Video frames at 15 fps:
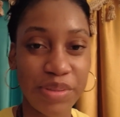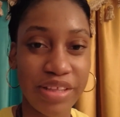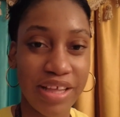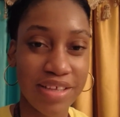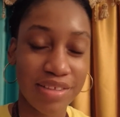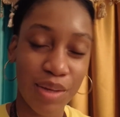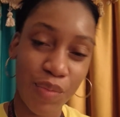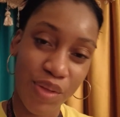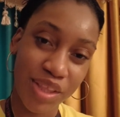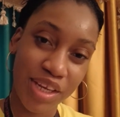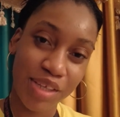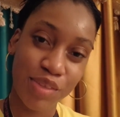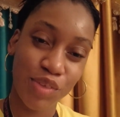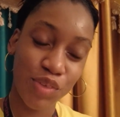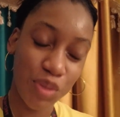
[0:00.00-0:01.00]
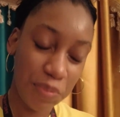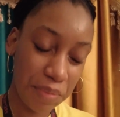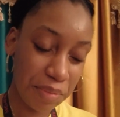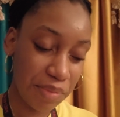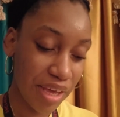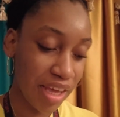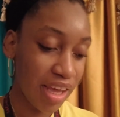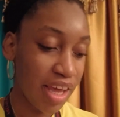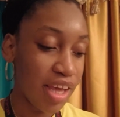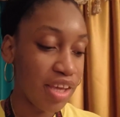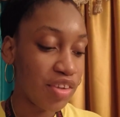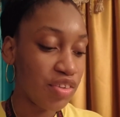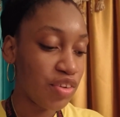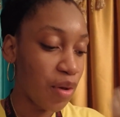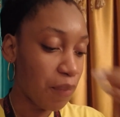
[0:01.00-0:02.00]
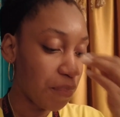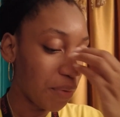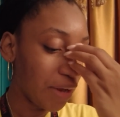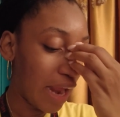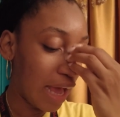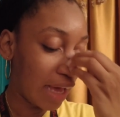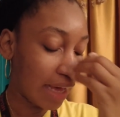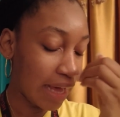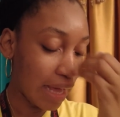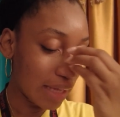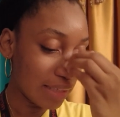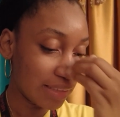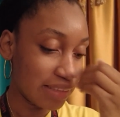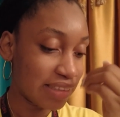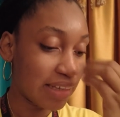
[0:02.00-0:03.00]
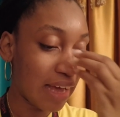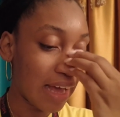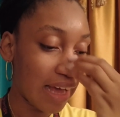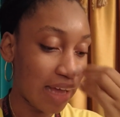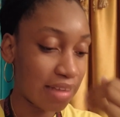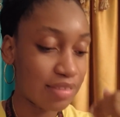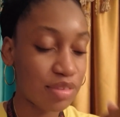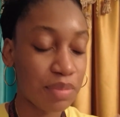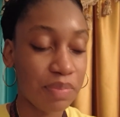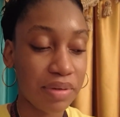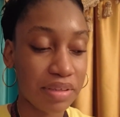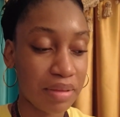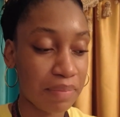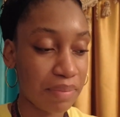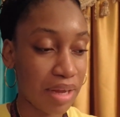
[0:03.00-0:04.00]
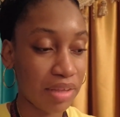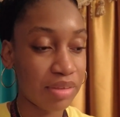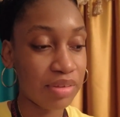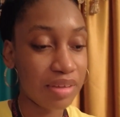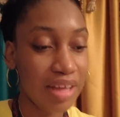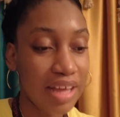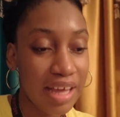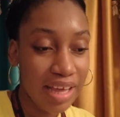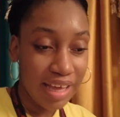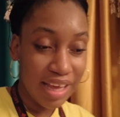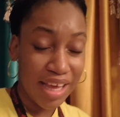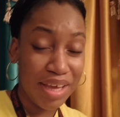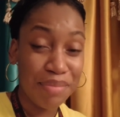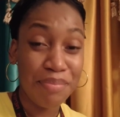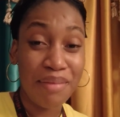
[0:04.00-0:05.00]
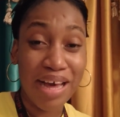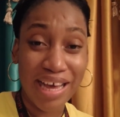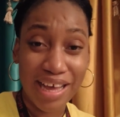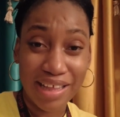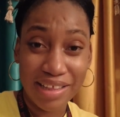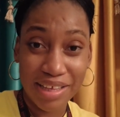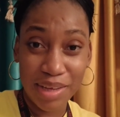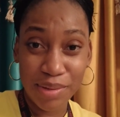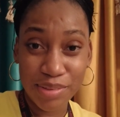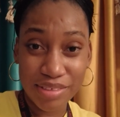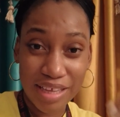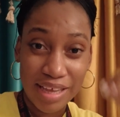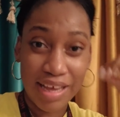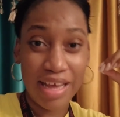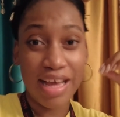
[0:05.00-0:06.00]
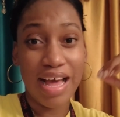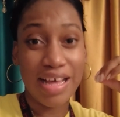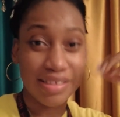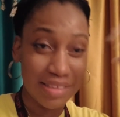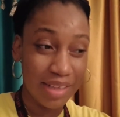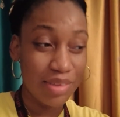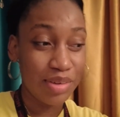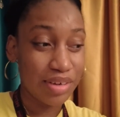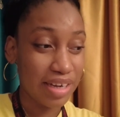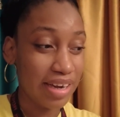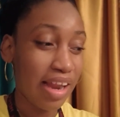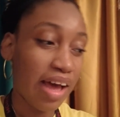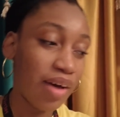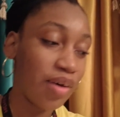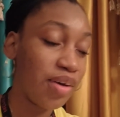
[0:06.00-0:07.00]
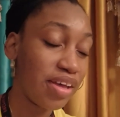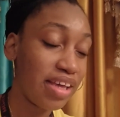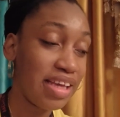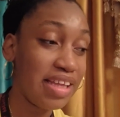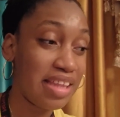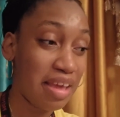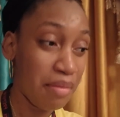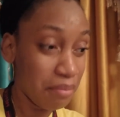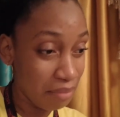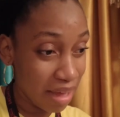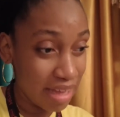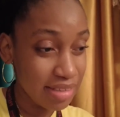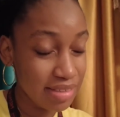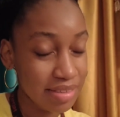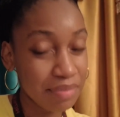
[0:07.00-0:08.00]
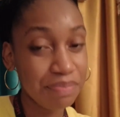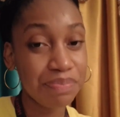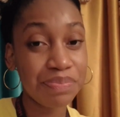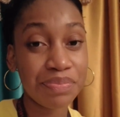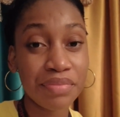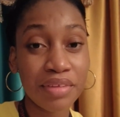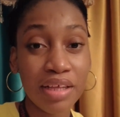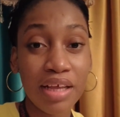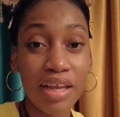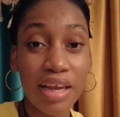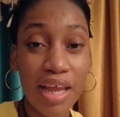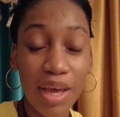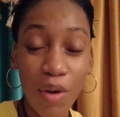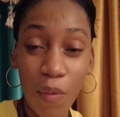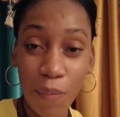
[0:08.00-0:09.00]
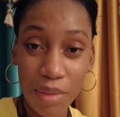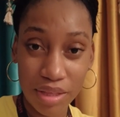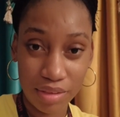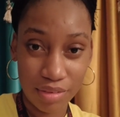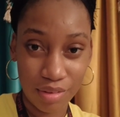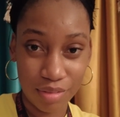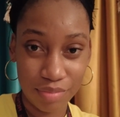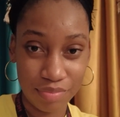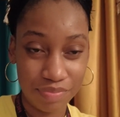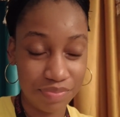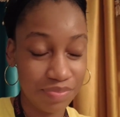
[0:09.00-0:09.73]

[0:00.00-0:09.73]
que ustedes se encuentren súper bien. Yo por acá, ya súper temprano, en macaneos, en haciendo relajo y demás. Les comento,